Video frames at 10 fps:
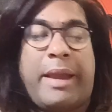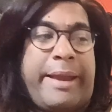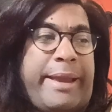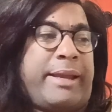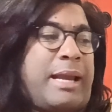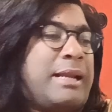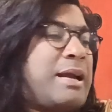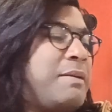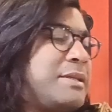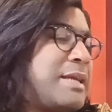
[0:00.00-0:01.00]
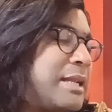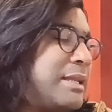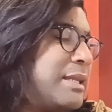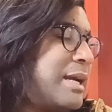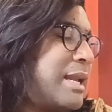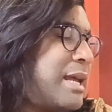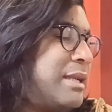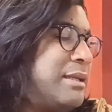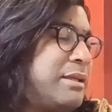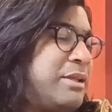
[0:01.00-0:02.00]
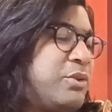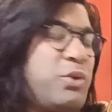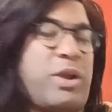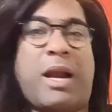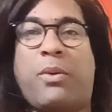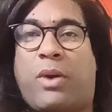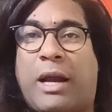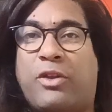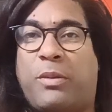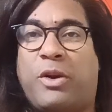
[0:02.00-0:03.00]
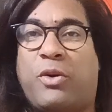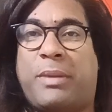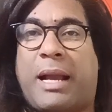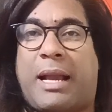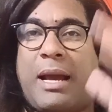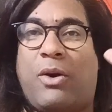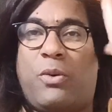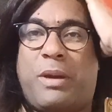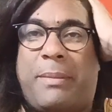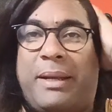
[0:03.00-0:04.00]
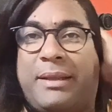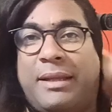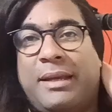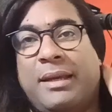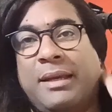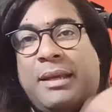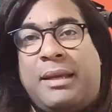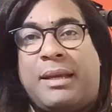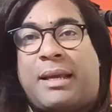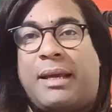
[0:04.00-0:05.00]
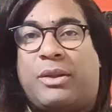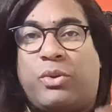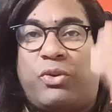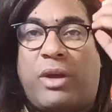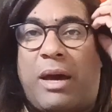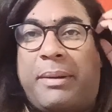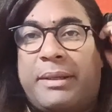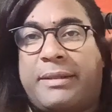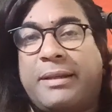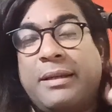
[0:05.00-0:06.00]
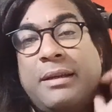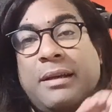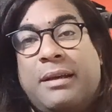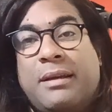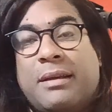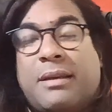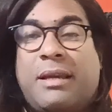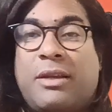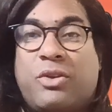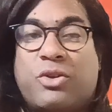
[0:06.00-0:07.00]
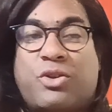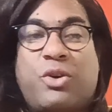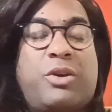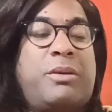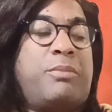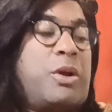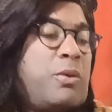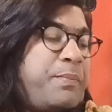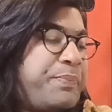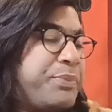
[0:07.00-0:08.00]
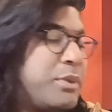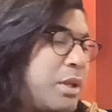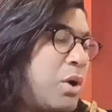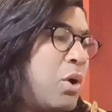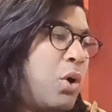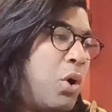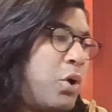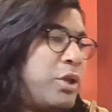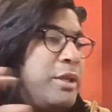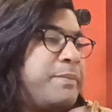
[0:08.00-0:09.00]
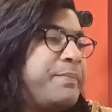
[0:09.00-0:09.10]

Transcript: en el cabezal del canal. Y tú llegas buscando mi nombre acá. Obviamente que tú sabes quién yo soy. Bueno, hoy